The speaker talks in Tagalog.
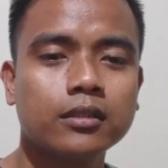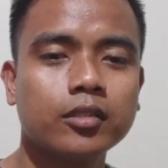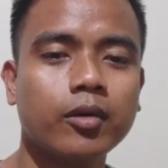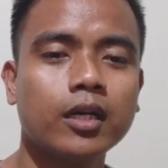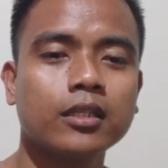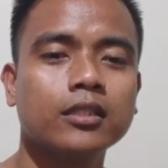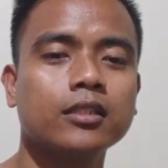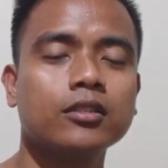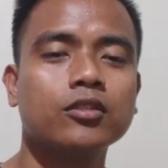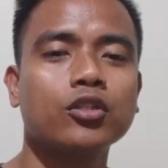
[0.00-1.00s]
Di ba?
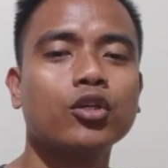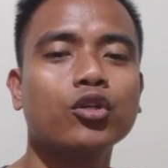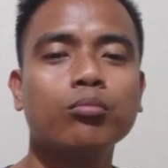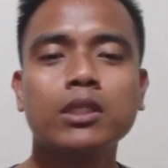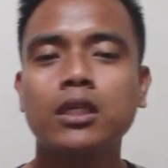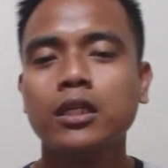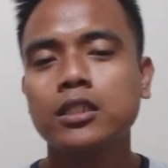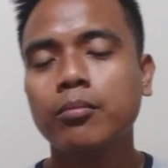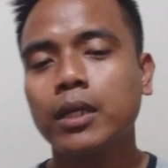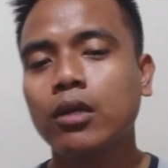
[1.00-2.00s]
So yun yung masakit
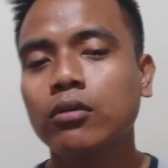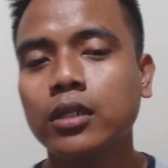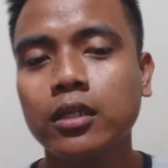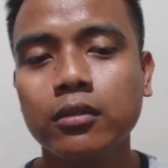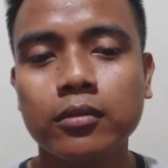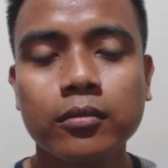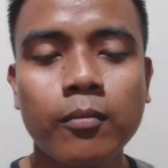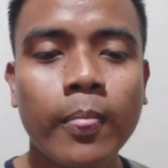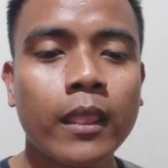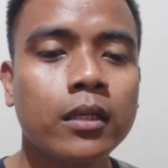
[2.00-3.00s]
sa panahon ngayon
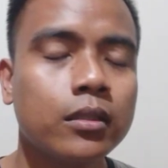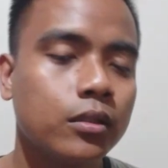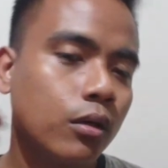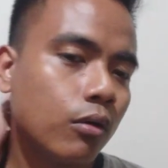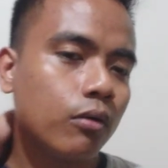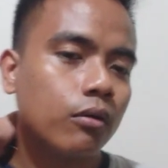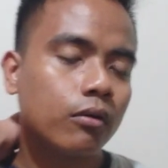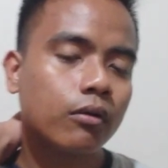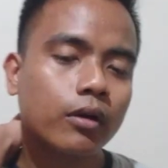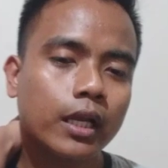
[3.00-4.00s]

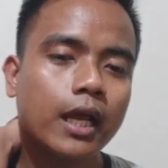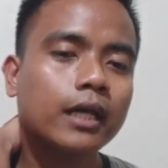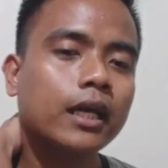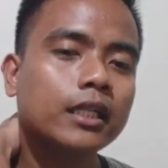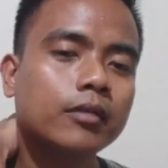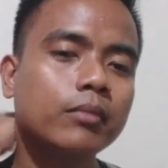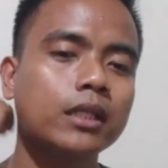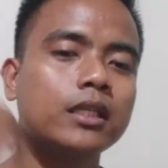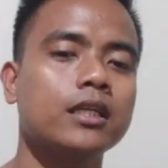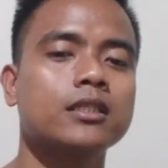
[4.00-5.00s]
Though, kailangan natin
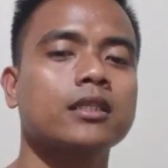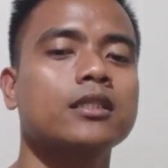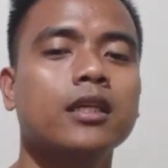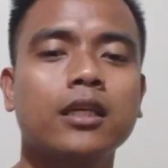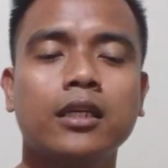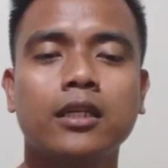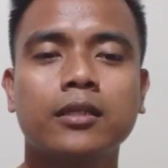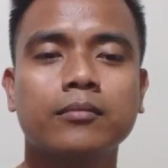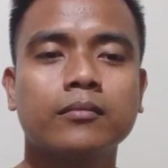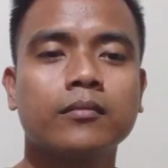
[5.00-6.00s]
mag-taste kasi
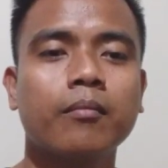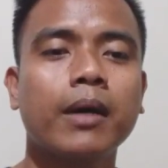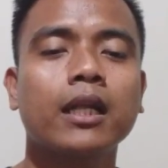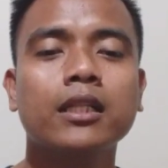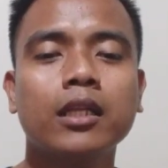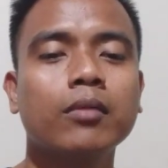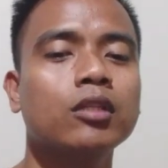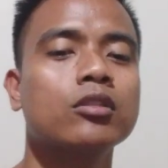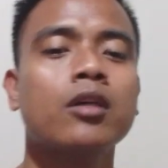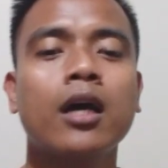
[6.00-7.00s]
para din naman
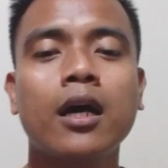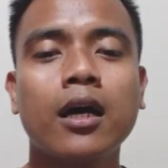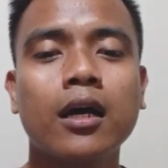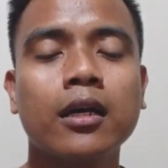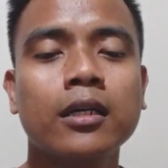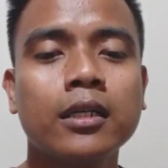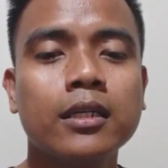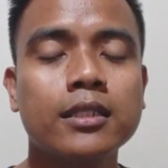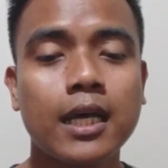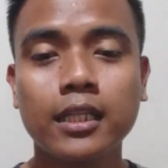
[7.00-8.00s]
do sa
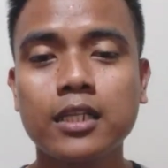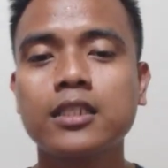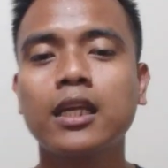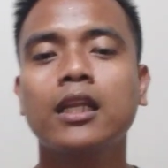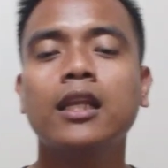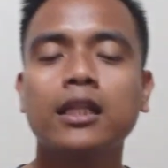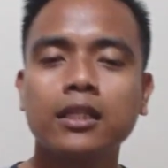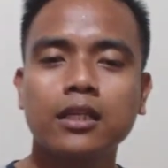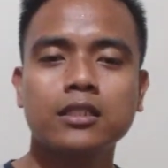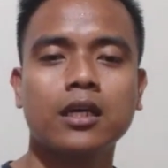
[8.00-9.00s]
sa atin, sarili
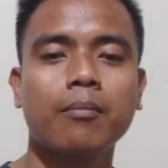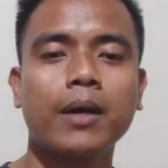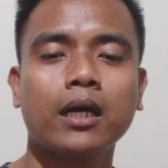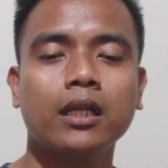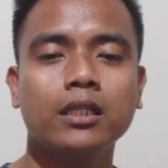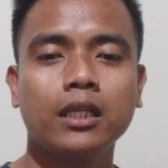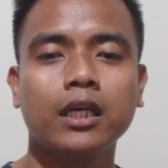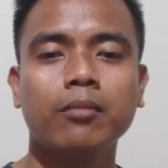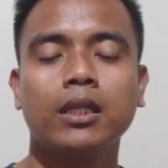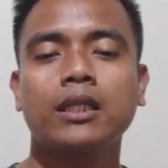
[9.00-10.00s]
natin at sa kapakanan din
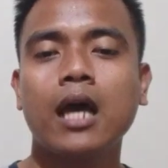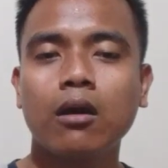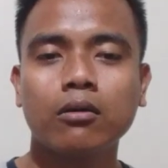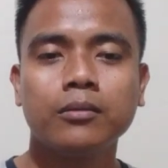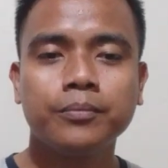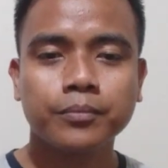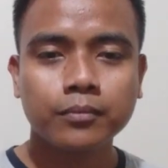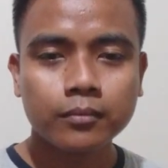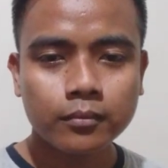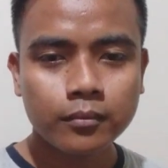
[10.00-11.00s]
ng ibang tao.
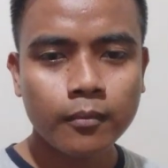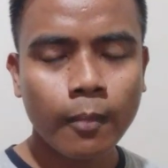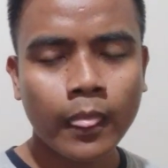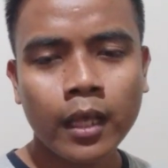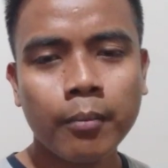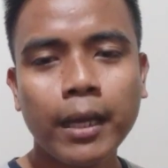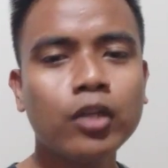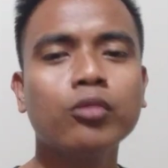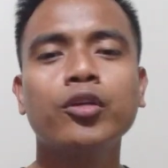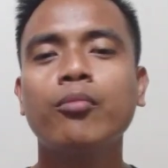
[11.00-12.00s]

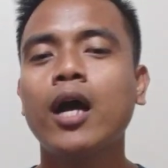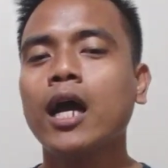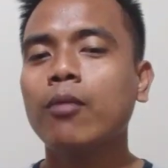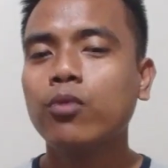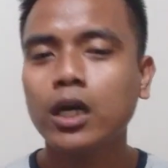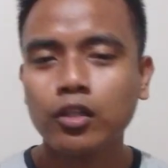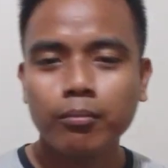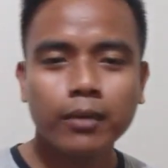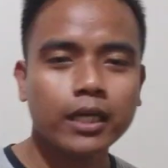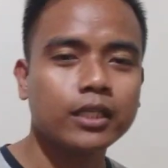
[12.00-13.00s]
Paano naman yung mga kapwa
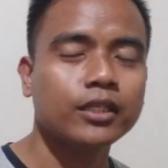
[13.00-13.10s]
katambay?